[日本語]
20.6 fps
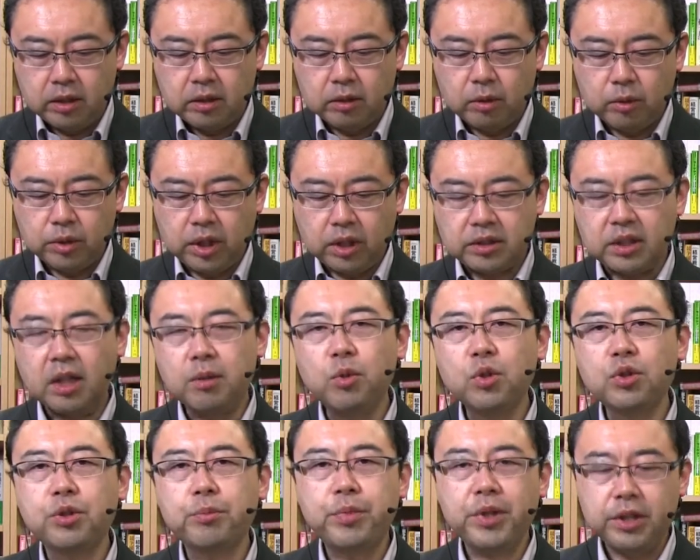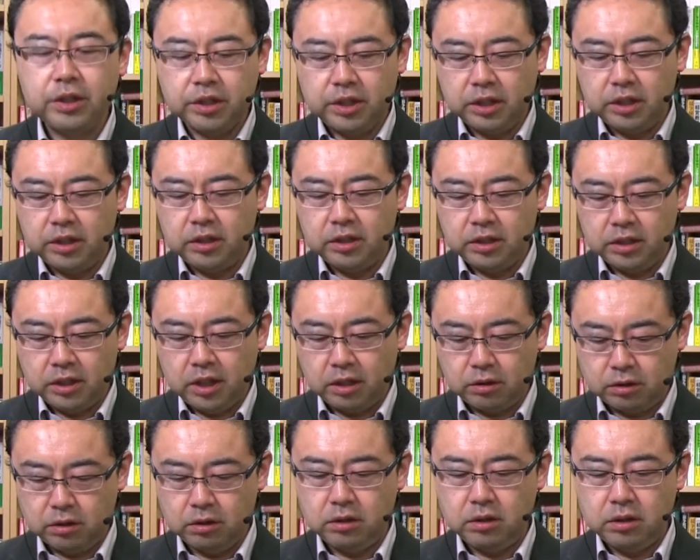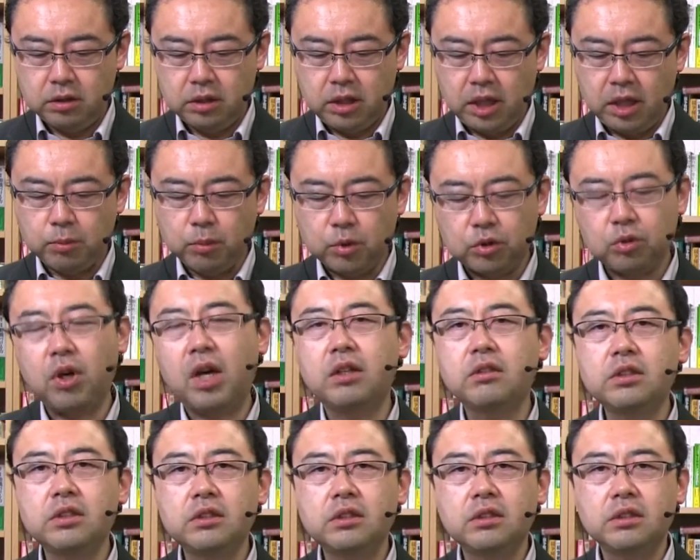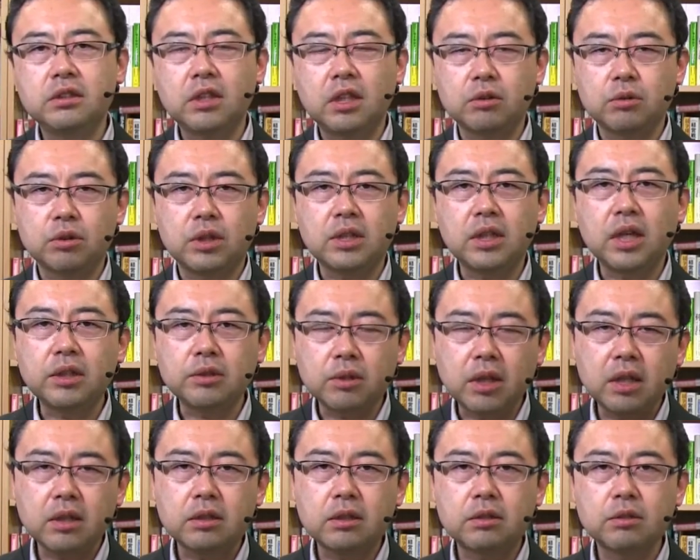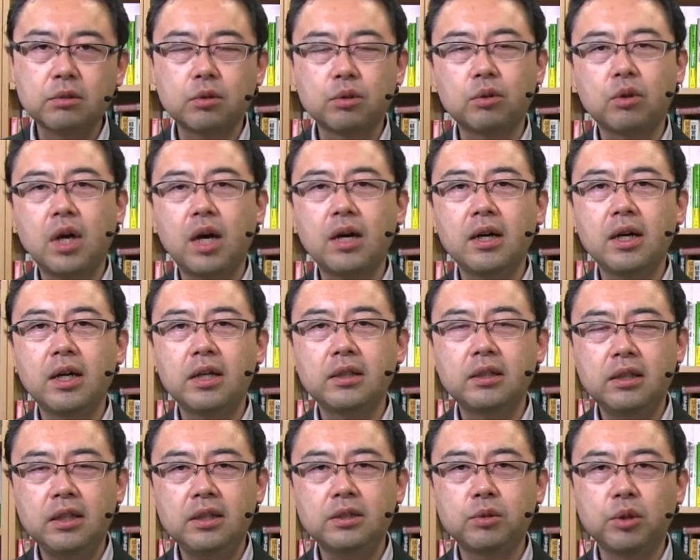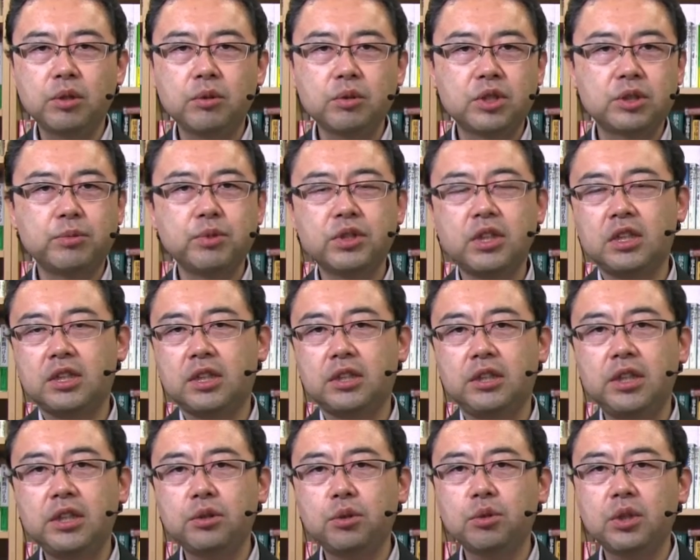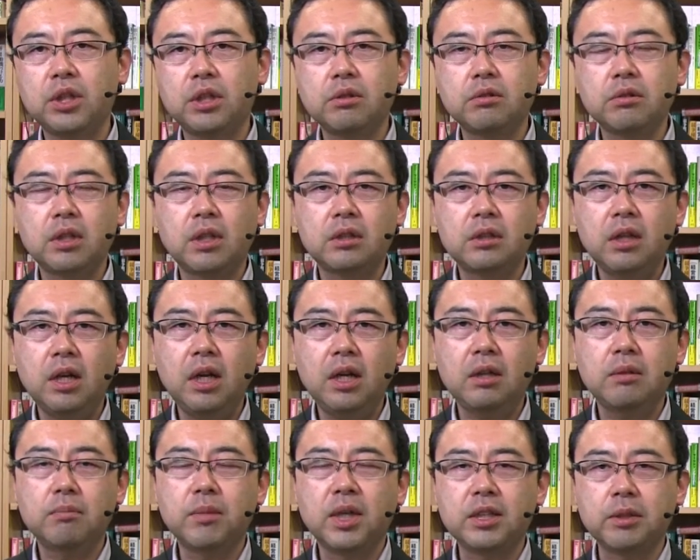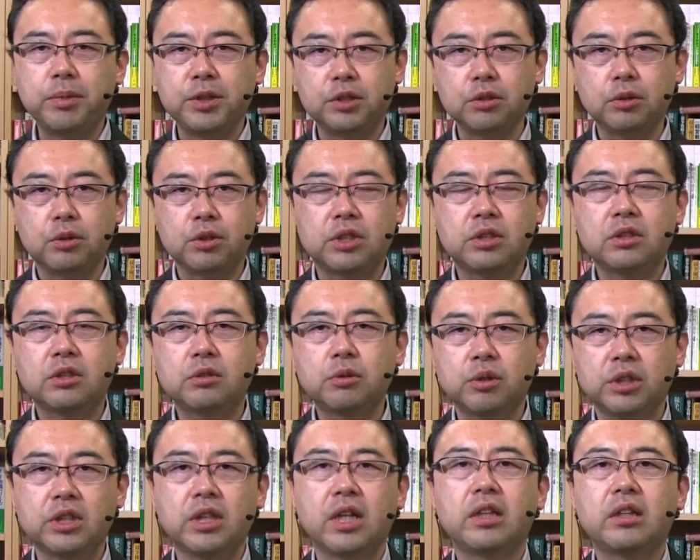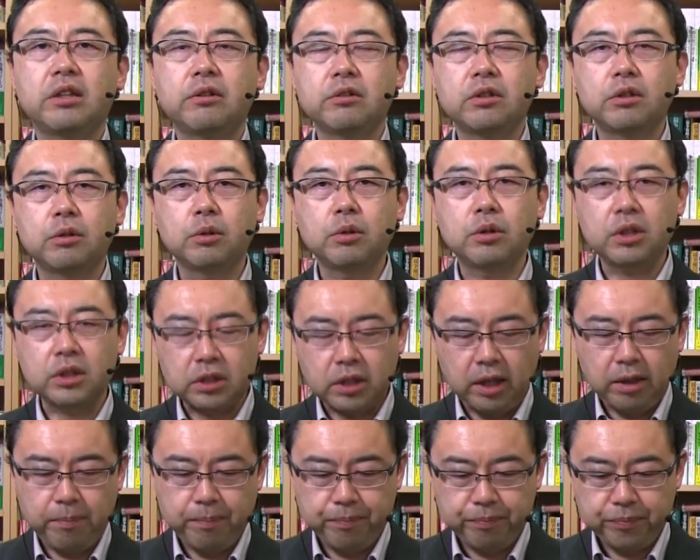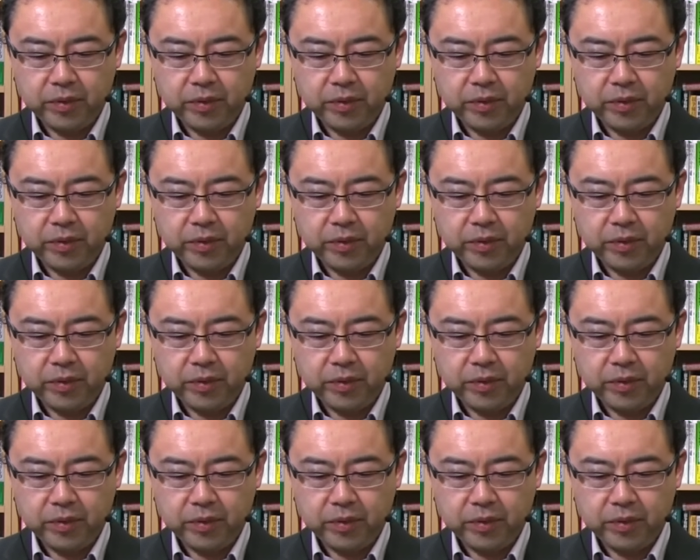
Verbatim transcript: い。お客さんがもっと便利になる、もっと楽になることはないのかっていうことを考えて、それを自分たちが提供できるんだったらまた別の商品になっていくってことですね。